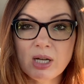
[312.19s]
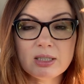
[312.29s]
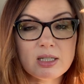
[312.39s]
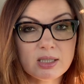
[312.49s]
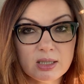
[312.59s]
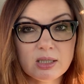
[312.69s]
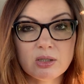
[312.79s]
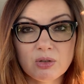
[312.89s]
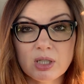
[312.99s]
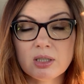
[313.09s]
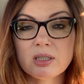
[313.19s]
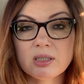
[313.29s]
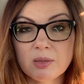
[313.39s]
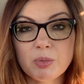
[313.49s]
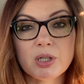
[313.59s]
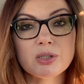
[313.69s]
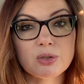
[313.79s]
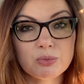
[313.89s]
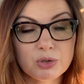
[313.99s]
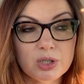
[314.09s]
a teraz te nastolatki z
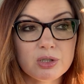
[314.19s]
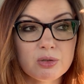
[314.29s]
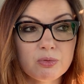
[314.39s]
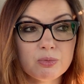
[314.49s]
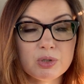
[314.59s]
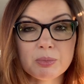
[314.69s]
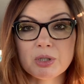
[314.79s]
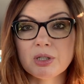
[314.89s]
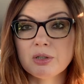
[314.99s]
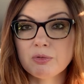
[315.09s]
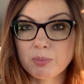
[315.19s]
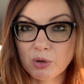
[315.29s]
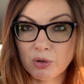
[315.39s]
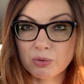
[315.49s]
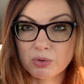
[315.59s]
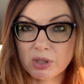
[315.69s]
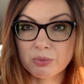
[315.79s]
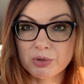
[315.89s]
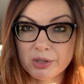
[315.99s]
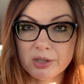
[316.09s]
depresją siedzą zamknięte w pokoju
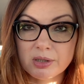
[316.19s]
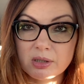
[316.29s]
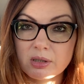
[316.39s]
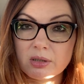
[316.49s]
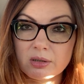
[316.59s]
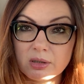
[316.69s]
cały dzień z,